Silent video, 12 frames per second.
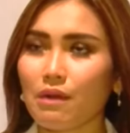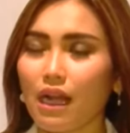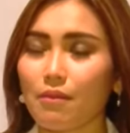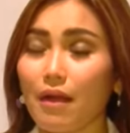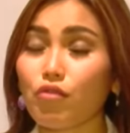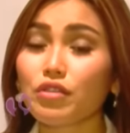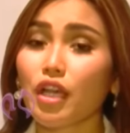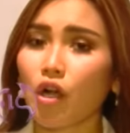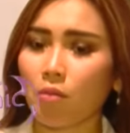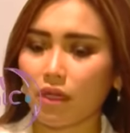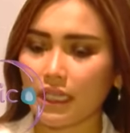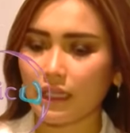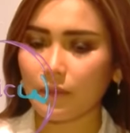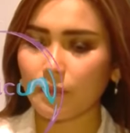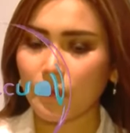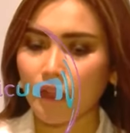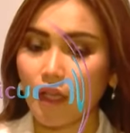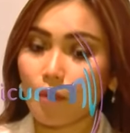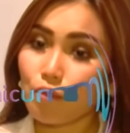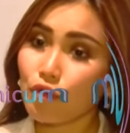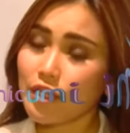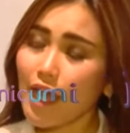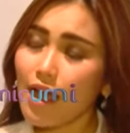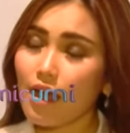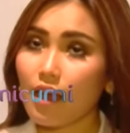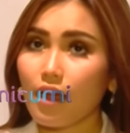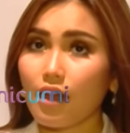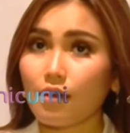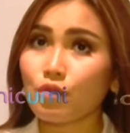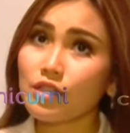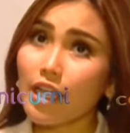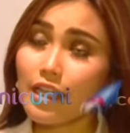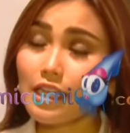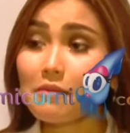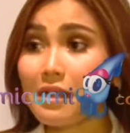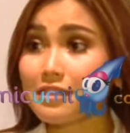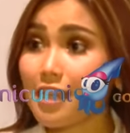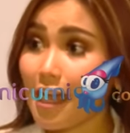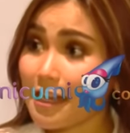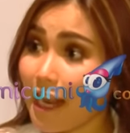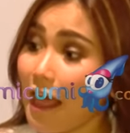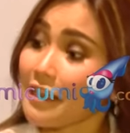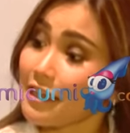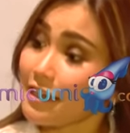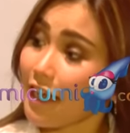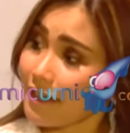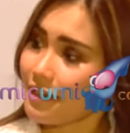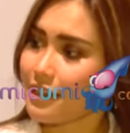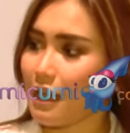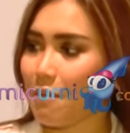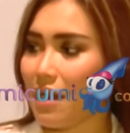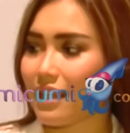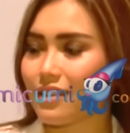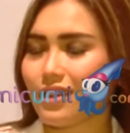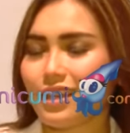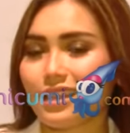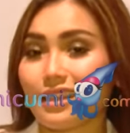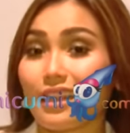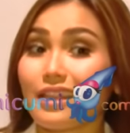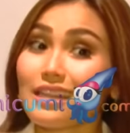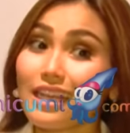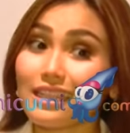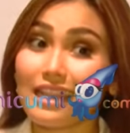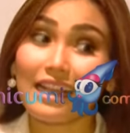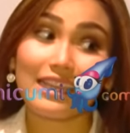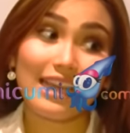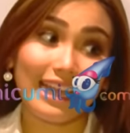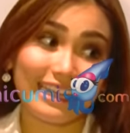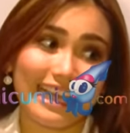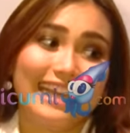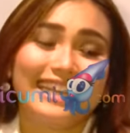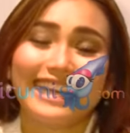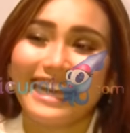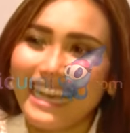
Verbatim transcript: di belakang panggung dia ngomong gini bunda bunda ini masih ada lagi kan kayak bilang ternyata dia ketagihan kayak